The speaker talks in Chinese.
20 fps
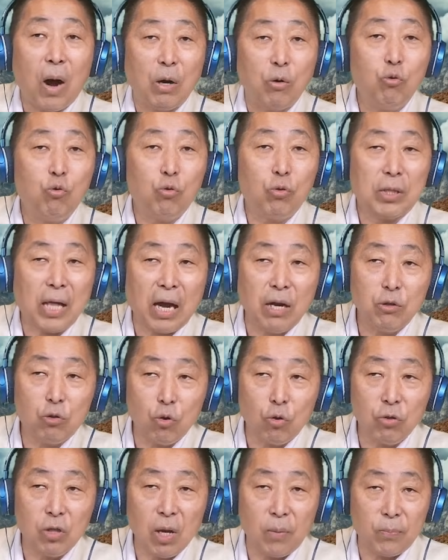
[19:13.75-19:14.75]
网络
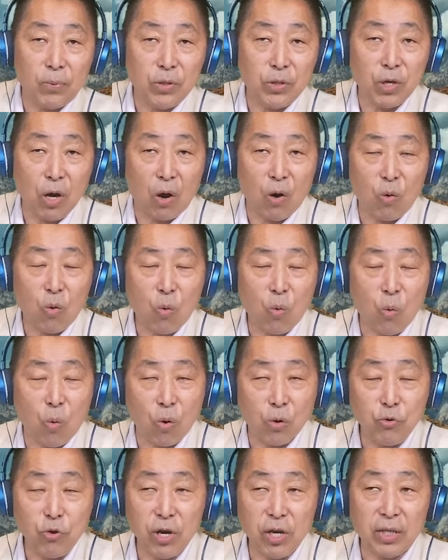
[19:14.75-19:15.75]
当中的比较
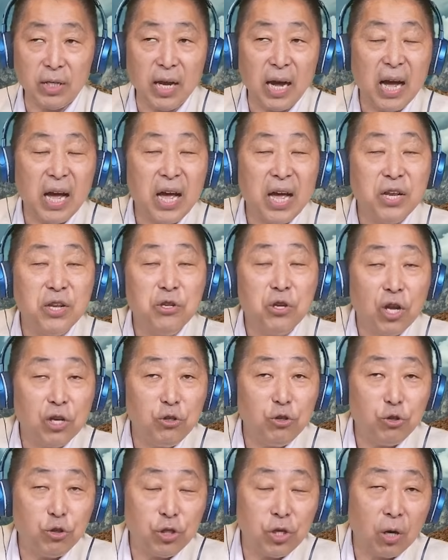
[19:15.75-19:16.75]
活跃的
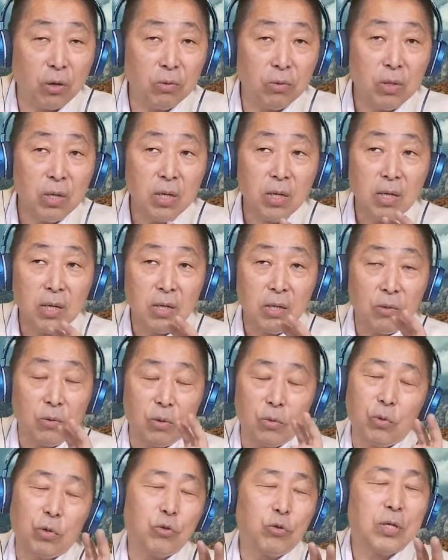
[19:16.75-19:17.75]
NGO，
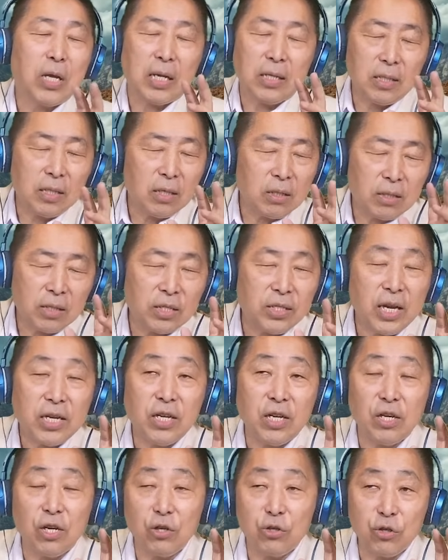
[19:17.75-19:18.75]
我我说在这这些
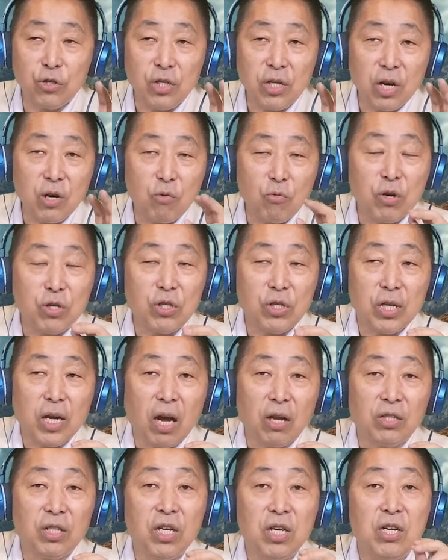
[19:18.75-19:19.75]
年的时间，我只
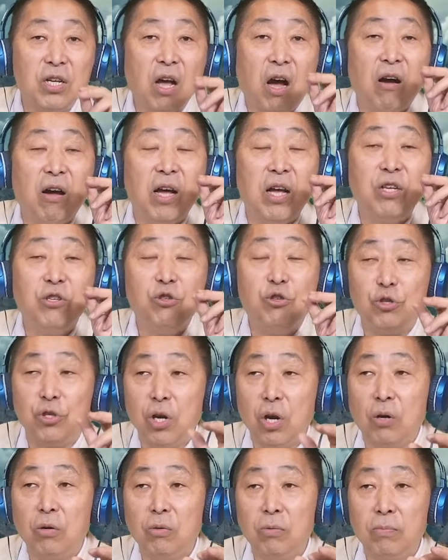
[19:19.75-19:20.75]
要听到
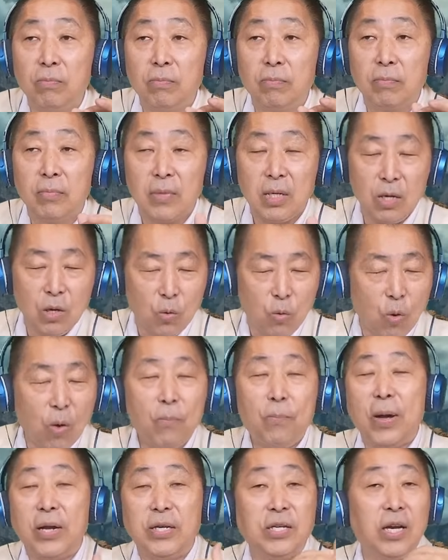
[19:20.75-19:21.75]
NGO，
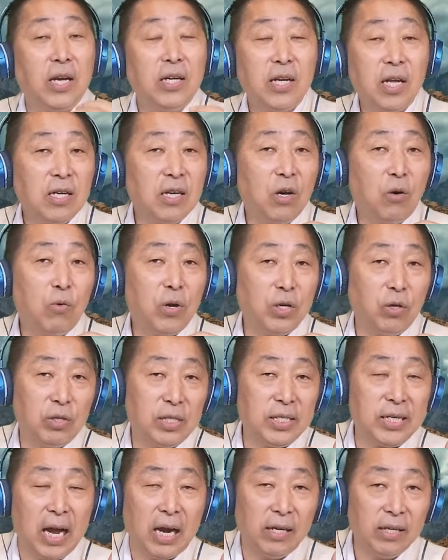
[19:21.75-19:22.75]
我本能的呢会
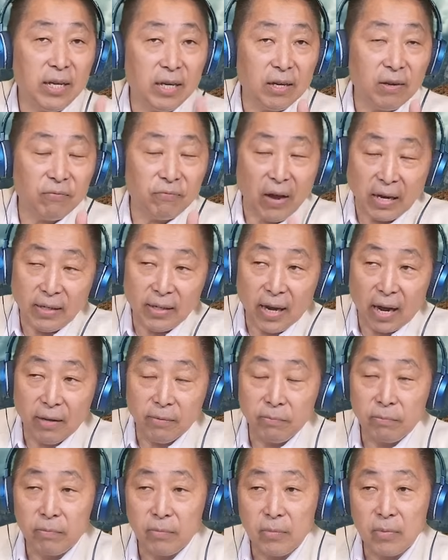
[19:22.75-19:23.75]
有强烈的反
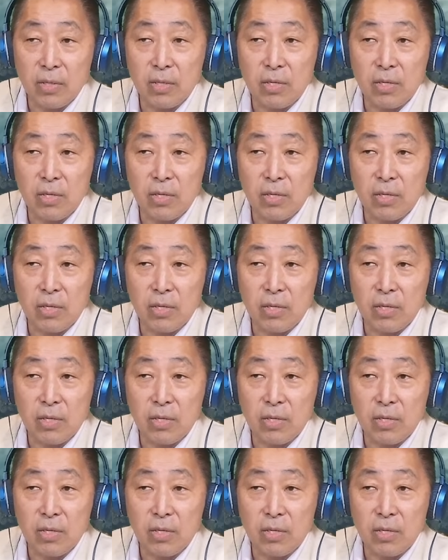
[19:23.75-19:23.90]
感。